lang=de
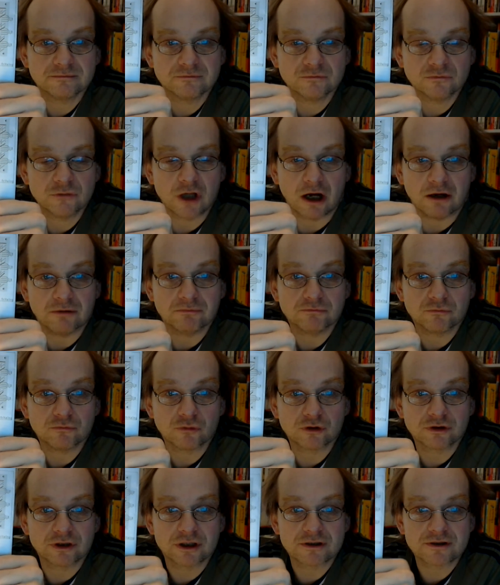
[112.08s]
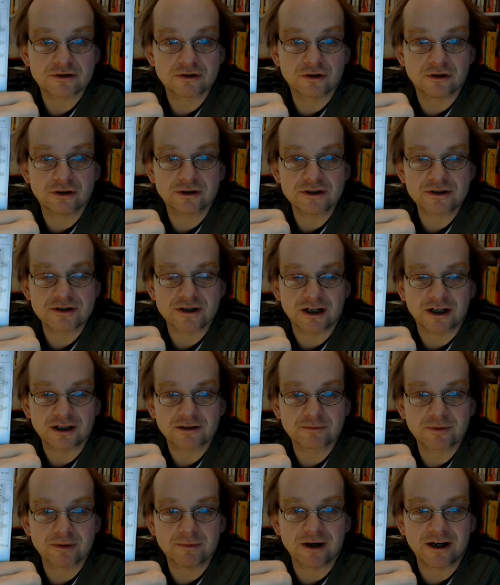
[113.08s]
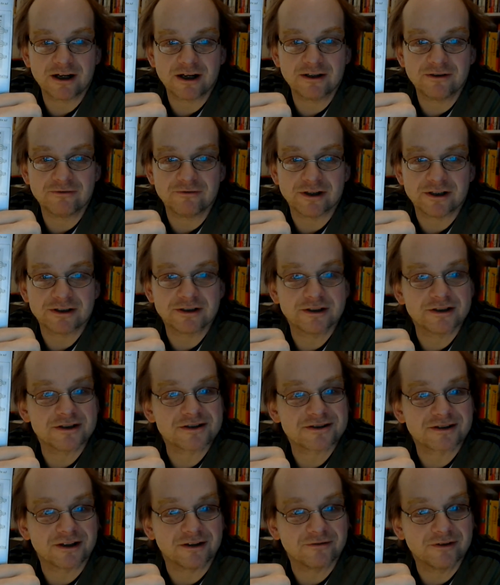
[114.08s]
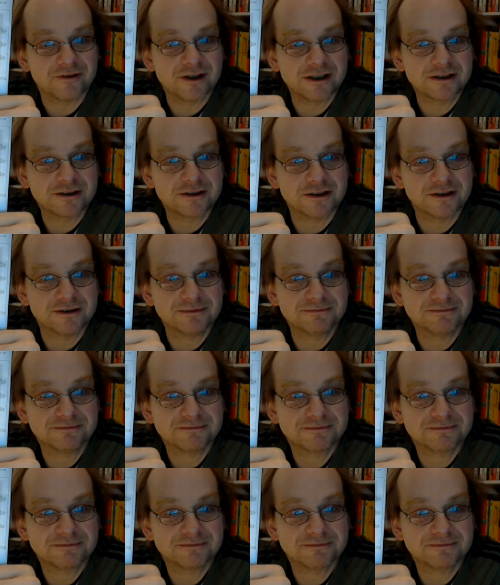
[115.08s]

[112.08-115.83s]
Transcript: Ja, und jetzt Leute, sagt mir mal, welche ist denn welche?